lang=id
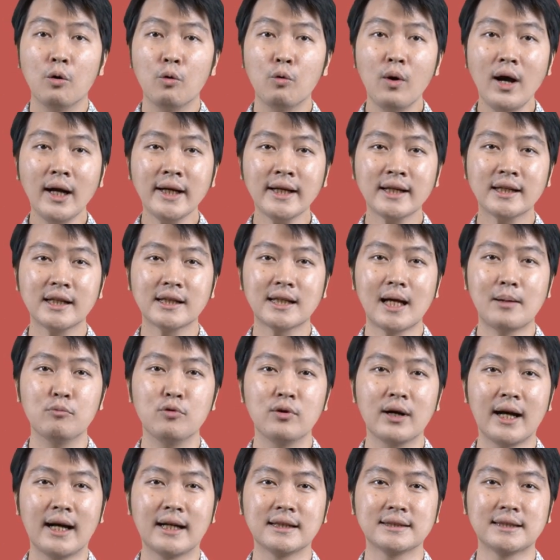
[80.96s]
Uang yang
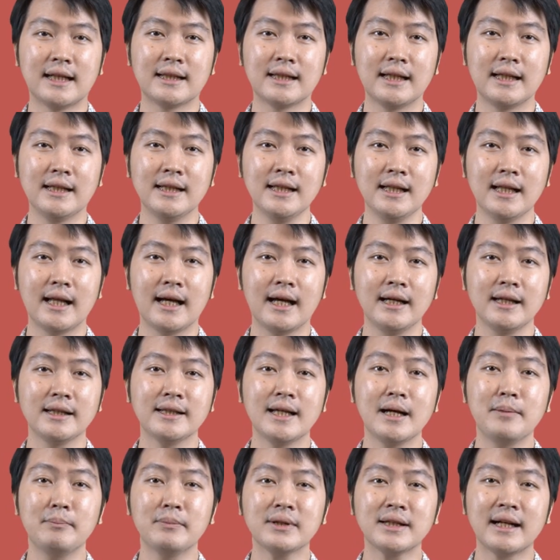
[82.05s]
ditabungkan saat inilah
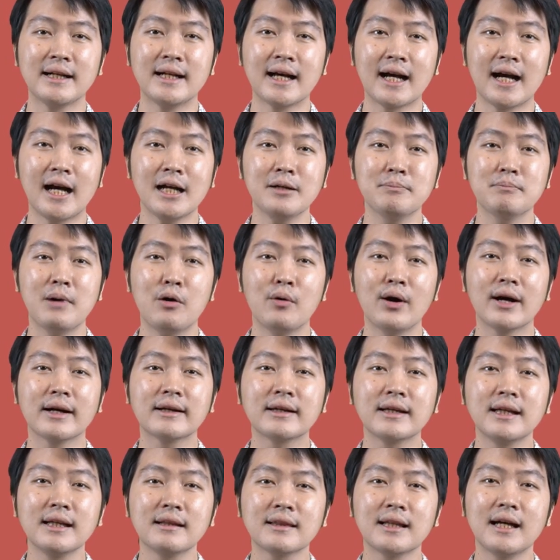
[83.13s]
yang menandakan bahwa
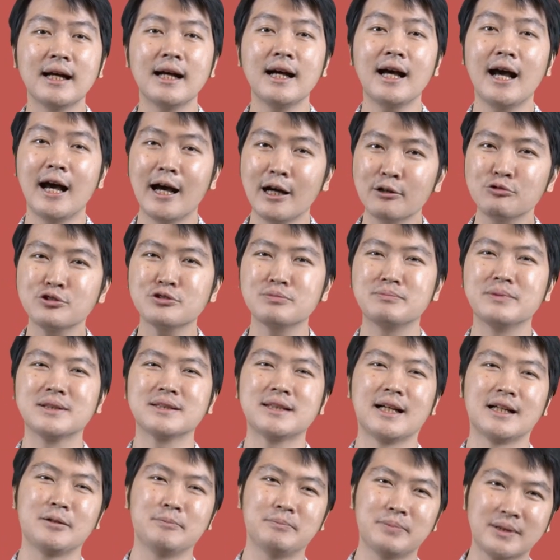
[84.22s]
kita harus
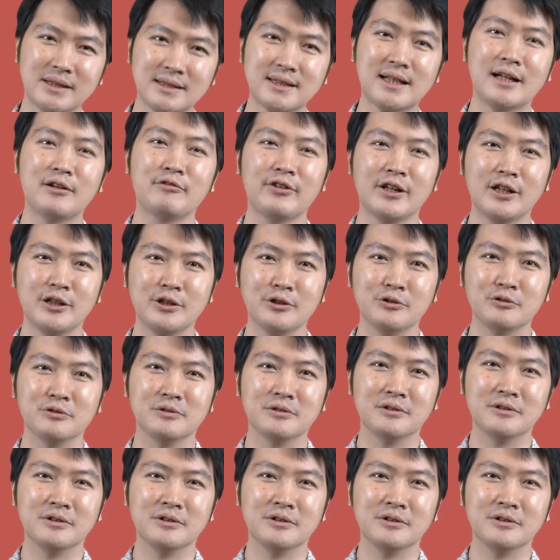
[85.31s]
mencari present value.